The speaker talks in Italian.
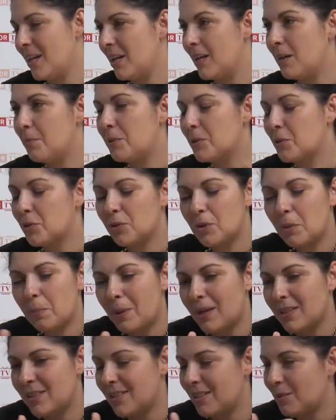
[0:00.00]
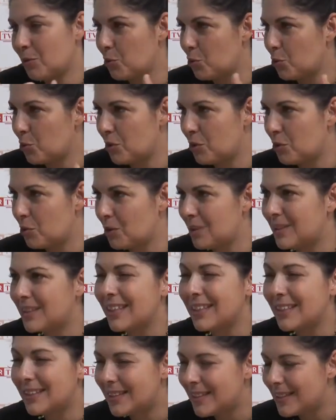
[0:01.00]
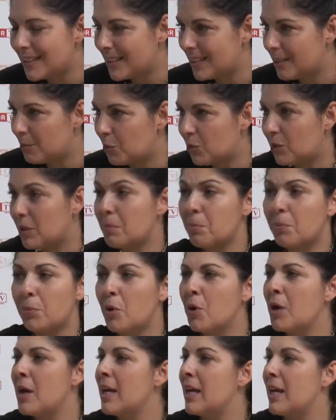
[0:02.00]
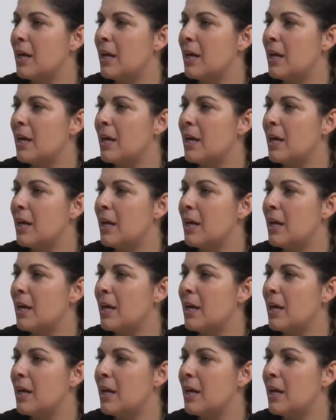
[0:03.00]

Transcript: Le persone passano su di noi tantissimo tempo